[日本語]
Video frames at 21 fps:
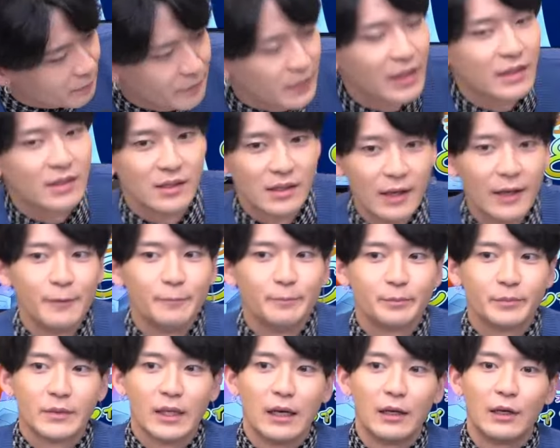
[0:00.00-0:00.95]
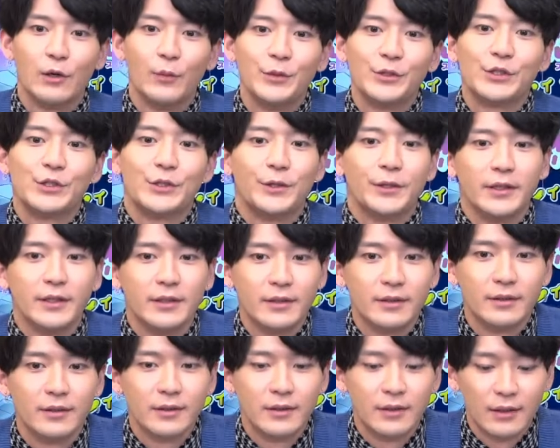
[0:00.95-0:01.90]
やつねあれ面白い
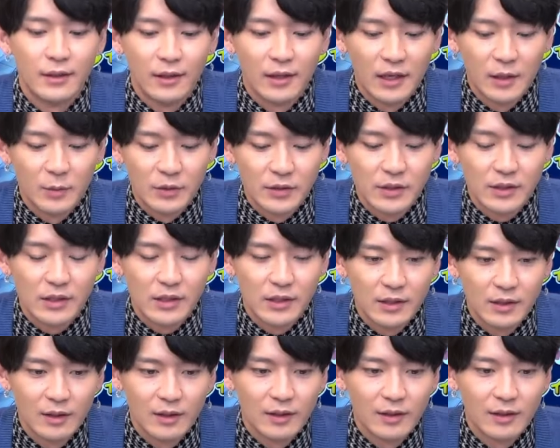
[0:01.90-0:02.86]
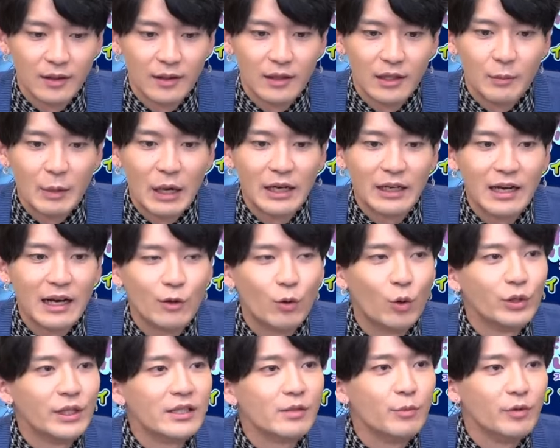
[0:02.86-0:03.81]
あれも好きまあ、あれ加
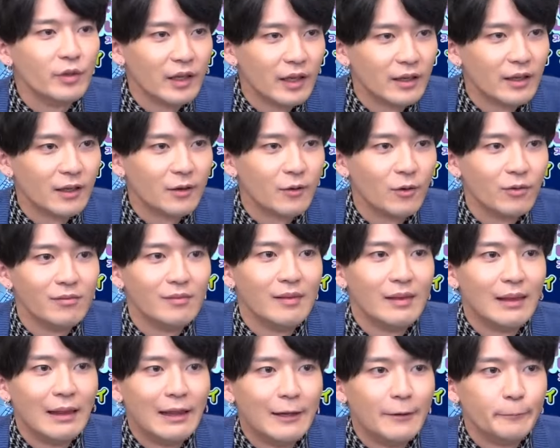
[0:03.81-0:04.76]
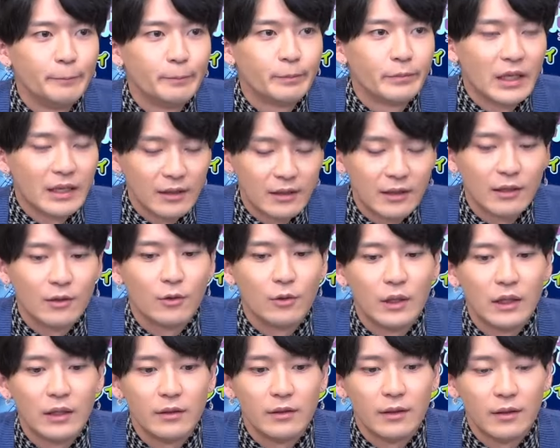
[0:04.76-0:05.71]
工ですもんね結構、うん、あれ加工
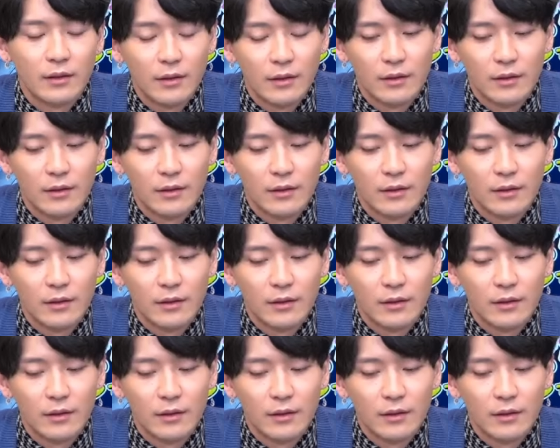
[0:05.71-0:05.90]
入ってて